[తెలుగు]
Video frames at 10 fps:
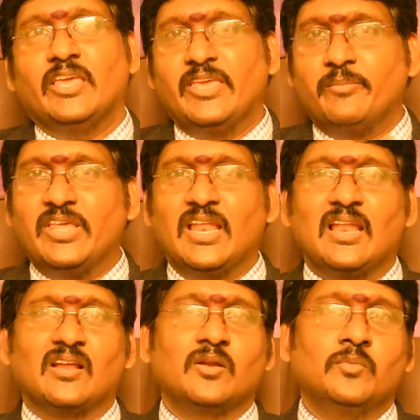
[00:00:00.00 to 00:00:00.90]
ఈ మీన
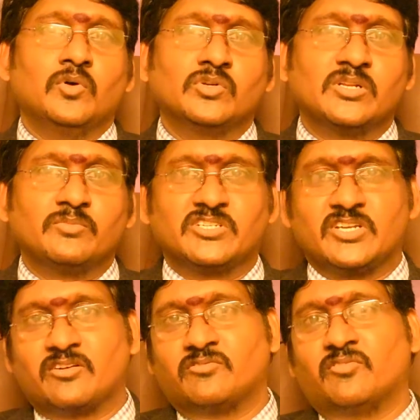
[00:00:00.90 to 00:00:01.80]
లగ్నంలో
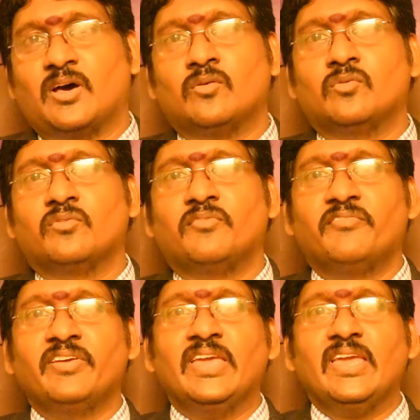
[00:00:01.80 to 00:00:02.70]
జన్మించినటువంటి వారు
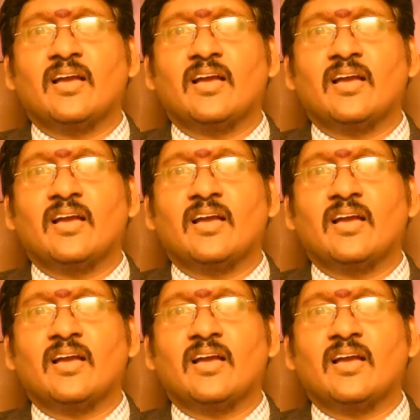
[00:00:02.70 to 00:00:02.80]
వి